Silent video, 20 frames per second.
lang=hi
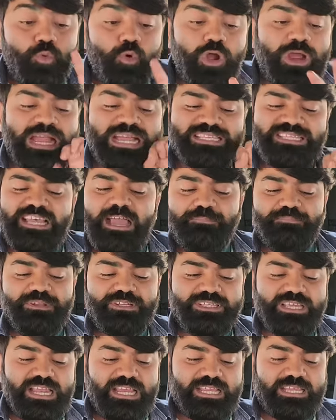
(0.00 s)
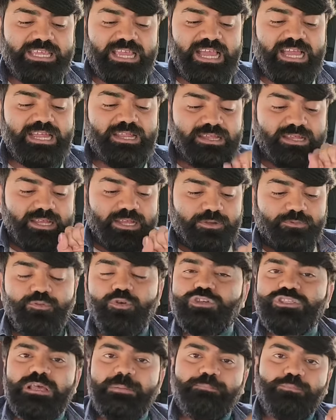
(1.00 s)
वो कैसे आपने सेलेक्ट किया है
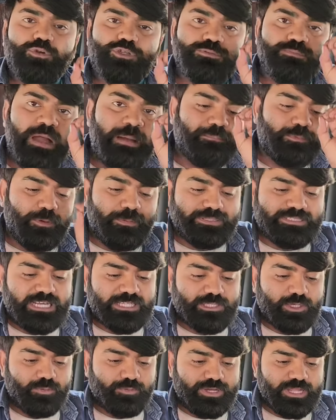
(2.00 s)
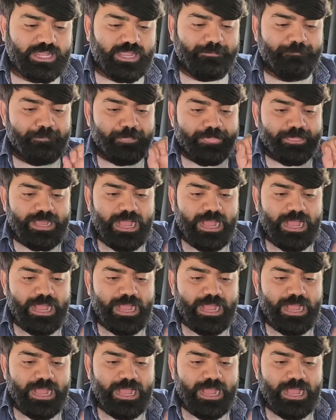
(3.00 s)
वो सब कुछ मैं आपको बताता हूँ ठीक है